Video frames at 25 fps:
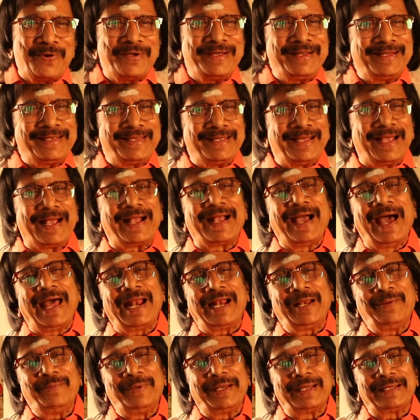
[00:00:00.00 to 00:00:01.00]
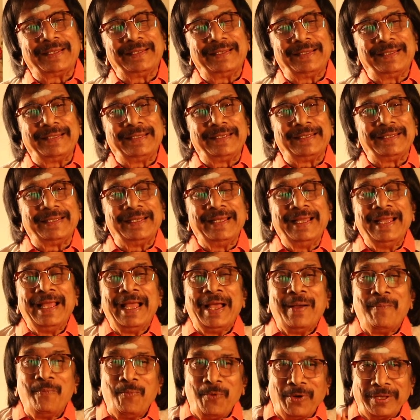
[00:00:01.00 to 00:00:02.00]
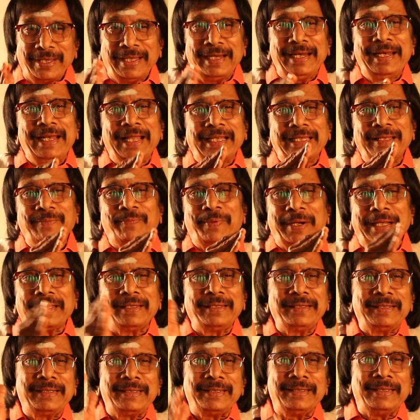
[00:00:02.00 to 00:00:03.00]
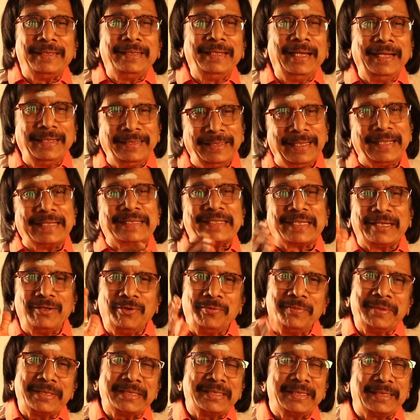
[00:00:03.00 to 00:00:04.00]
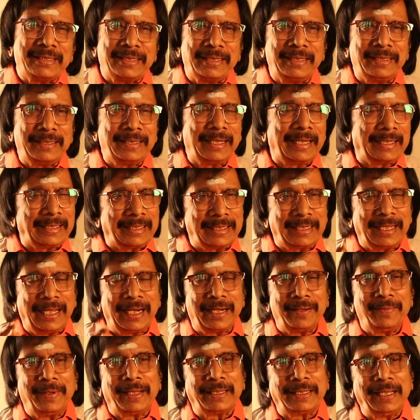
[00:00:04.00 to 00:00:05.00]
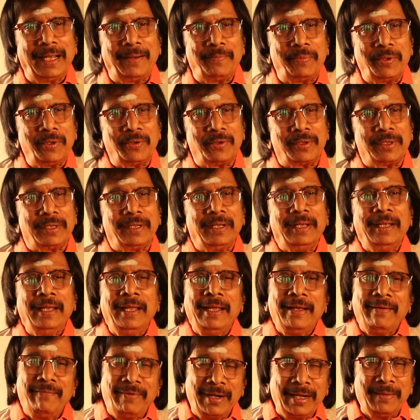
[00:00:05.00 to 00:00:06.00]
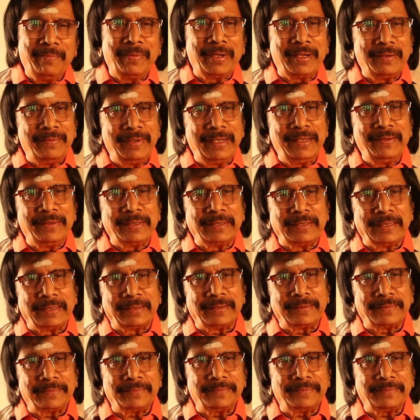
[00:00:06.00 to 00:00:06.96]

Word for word: கொடுக்கறதுக்கு காரணமாக இருந்தது முதல்ல அந்த படத்துக்கு எழுந்த சில விமர்சனங்கள் அதன் காரணமாக தான் அப்படி ஒரு விளம்பரம் வெளிவந்தது